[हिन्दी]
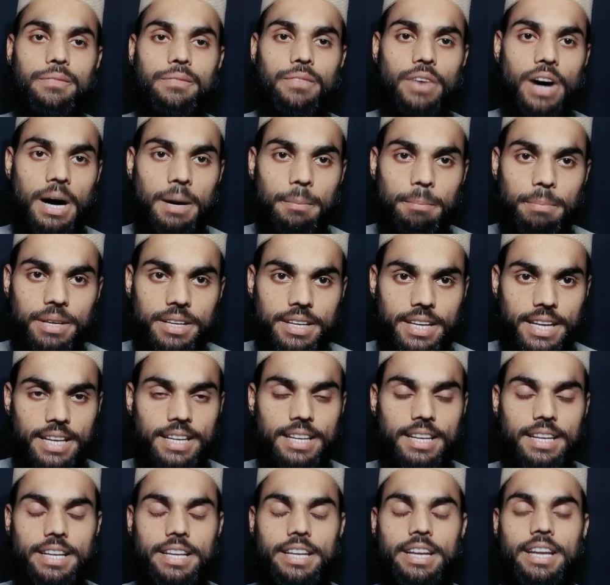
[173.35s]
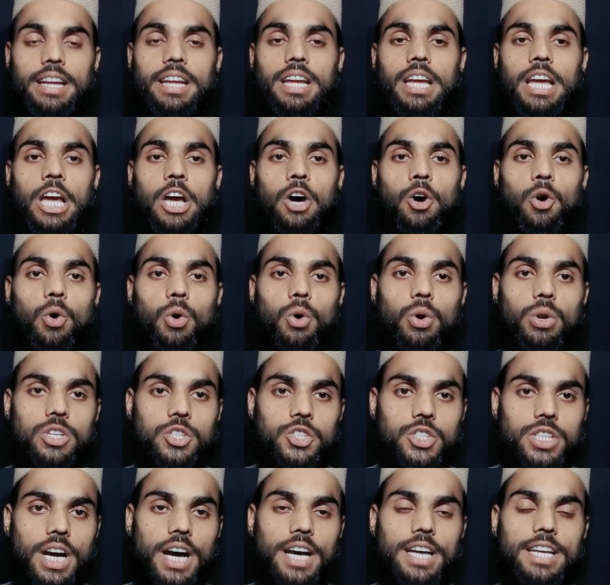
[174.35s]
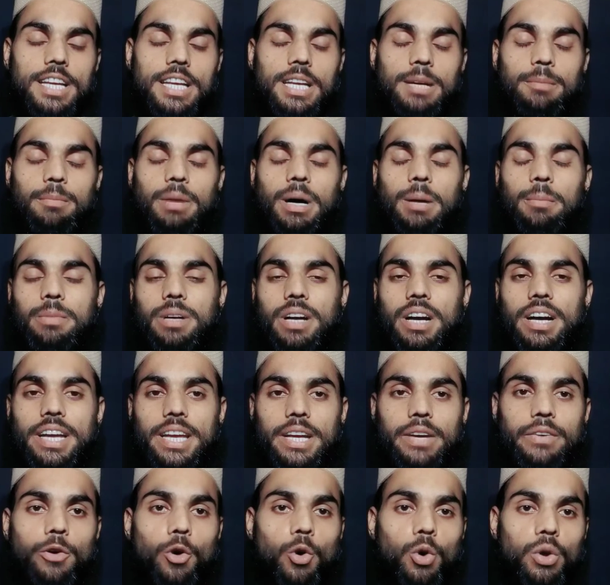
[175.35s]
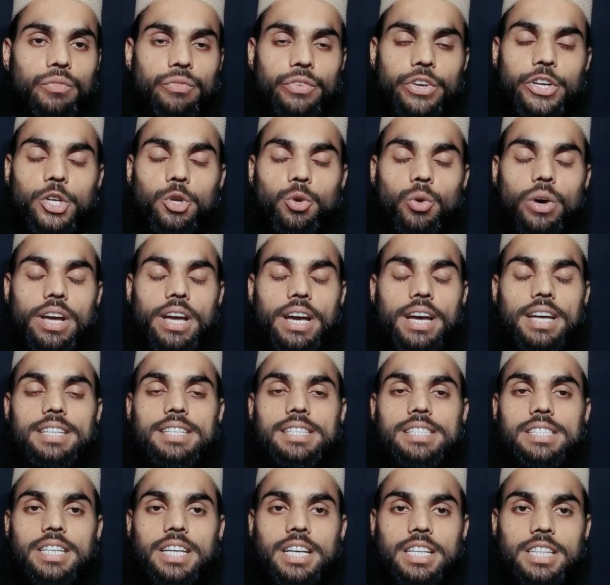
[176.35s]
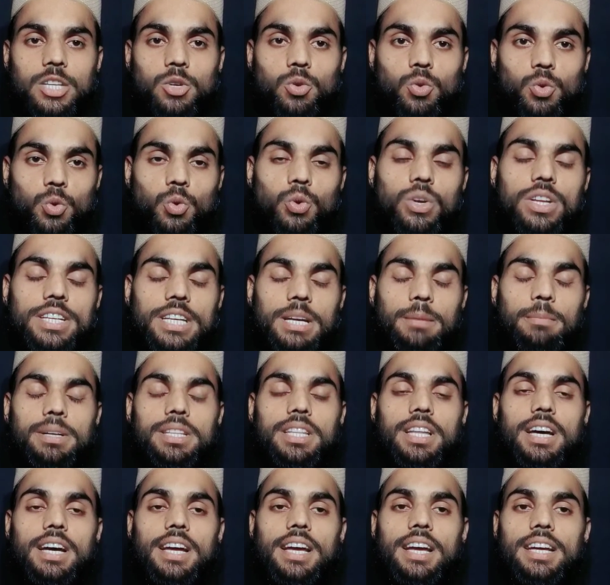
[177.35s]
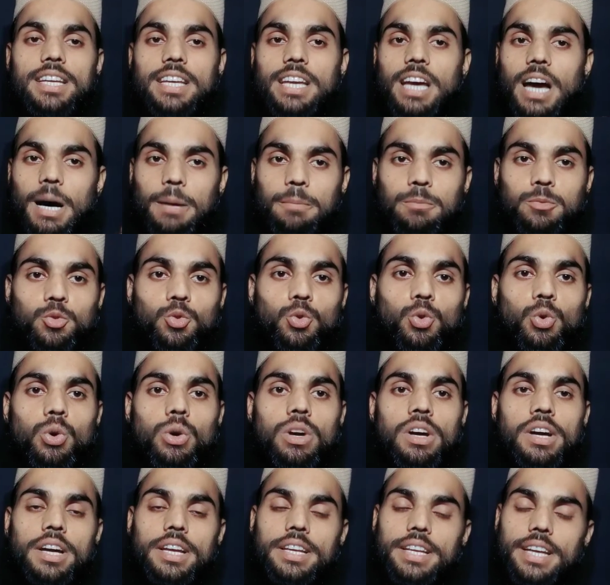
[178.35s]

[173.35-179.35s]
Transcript: वहाँ पर रह रहे हैं और शाही इमाम का एक और वीडियो आया है जिसके अंदर उन्होंने ये बताया कि अब जो